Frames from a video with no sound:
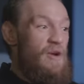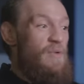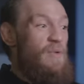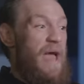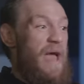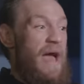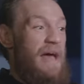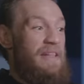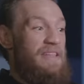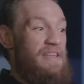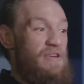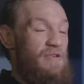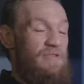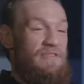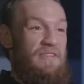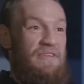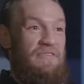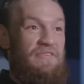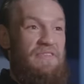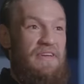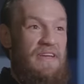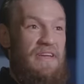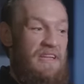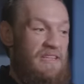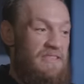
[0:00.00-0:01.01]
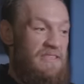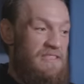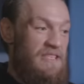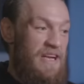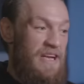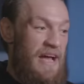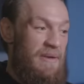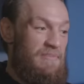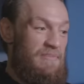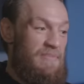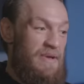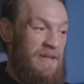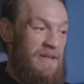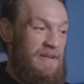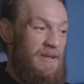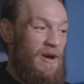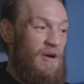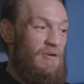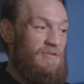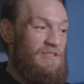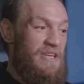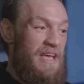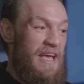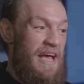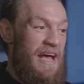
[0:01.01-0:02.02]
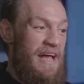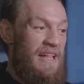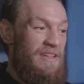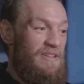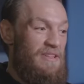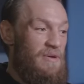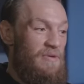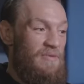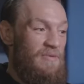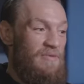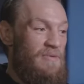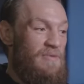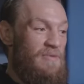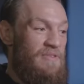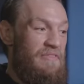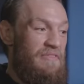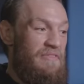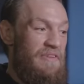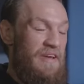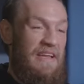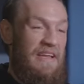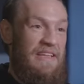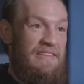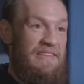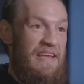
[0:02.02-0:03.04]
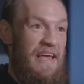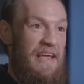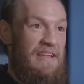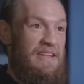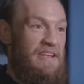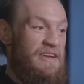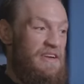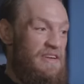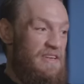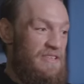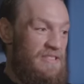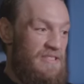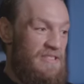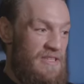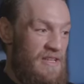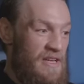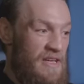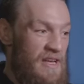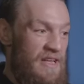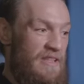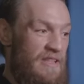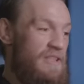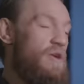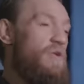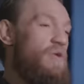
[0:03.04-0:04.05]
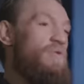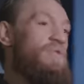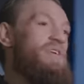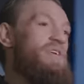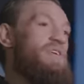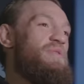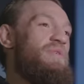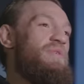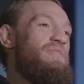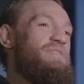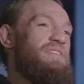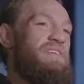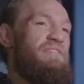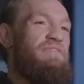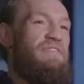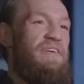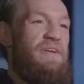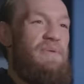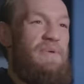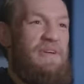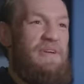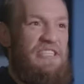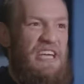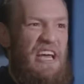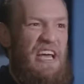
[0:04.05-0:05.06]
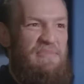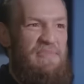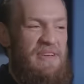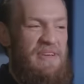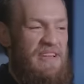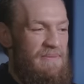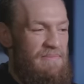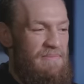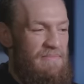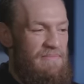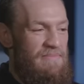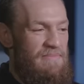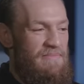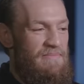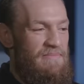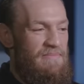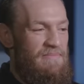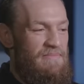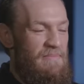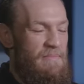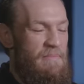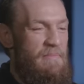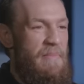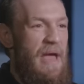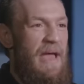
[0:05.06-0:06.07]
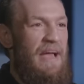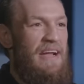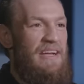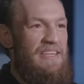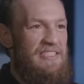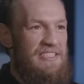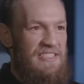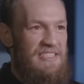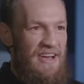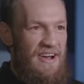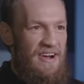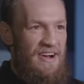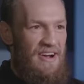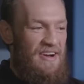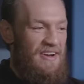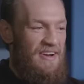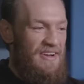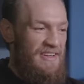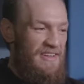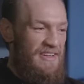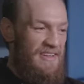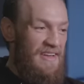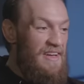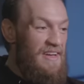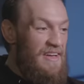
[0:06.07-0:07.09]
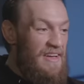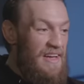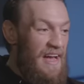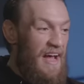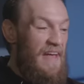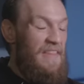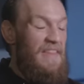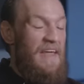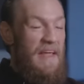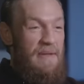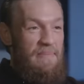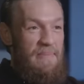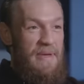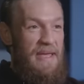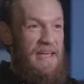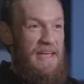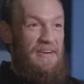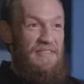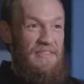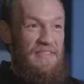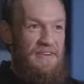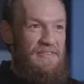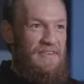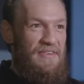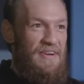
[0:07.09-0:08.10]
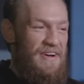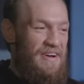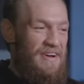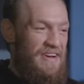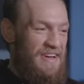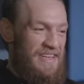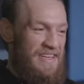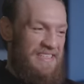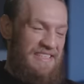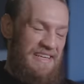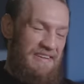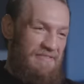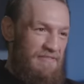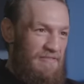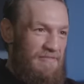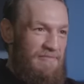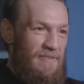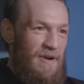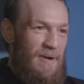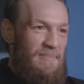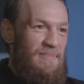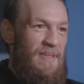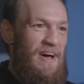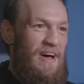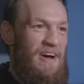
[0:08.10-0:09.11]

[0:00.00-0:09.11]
У нас был непобежденный чемпион Хоузе Алдо, 10 лет не проигрывал, единственный чемпион полулегкого веса, мегазвезда. И я на подъеме, местный